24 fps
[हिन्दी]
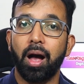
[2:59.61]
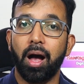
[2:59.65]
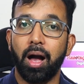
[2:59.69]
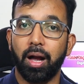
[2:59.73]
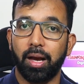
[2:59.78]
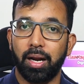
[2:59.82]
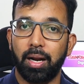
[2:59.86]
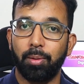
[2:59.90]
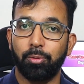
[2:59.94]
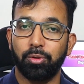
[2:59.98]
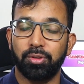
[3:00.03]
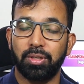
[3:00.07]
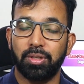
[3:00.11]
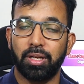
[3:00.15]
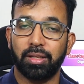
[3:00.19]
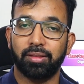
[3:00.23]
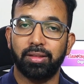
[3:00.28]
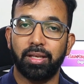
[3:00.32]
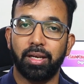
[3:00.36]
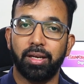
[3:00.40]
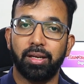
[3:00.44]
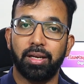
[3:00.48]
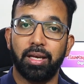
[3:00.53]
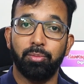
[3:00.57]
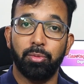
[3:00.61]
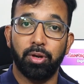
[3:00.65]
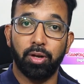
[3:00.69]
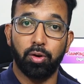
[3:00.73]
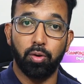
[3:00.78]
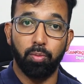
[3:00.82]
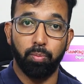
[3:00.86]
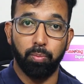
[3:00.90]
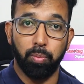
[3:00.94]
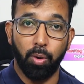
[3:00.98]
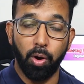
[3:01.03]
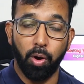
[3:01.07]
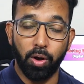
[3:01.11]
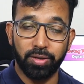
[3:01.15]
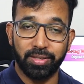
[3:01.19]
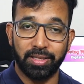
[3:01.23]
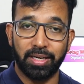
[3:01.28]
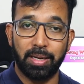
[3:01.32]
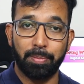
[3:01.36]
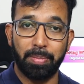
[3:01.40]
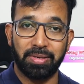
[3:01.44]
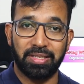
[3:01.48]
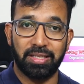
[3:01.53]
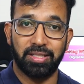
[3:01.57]
अगर आपको लगता है कि नहीं मेरे को बहुत
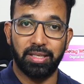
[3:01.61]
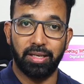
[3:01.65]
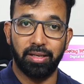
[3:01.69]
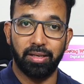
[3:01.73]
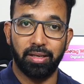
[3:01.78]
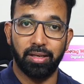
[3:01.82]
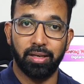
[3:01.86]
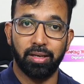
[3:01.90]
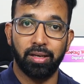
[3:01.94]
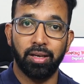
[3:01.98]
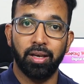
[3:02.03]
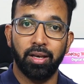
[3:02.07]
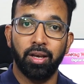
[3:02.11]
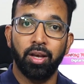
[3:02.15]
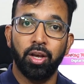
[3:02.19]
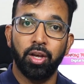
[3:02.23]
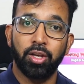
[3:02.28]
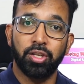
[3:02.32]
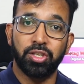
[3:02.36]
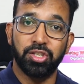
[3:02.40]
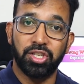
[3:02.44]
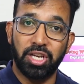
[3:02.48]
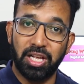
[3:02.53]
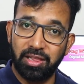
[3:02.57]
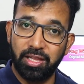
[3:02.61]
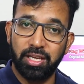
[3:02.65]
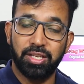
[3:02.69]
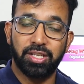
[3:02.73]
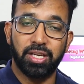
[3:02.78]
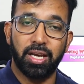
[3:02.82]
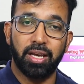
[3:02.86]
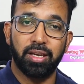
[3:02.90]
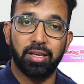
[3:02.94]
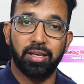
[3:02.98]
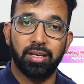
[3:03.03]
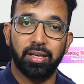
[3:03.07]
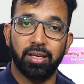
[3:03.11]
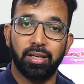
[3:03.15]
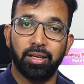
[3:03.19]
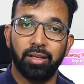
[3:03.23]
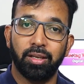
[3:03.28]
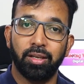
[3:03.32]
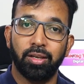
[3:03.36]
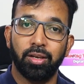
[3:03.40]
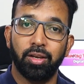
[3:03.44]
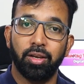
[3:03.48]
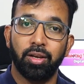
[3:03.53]
सारा पैसा चाहिए जल्दी चाहिए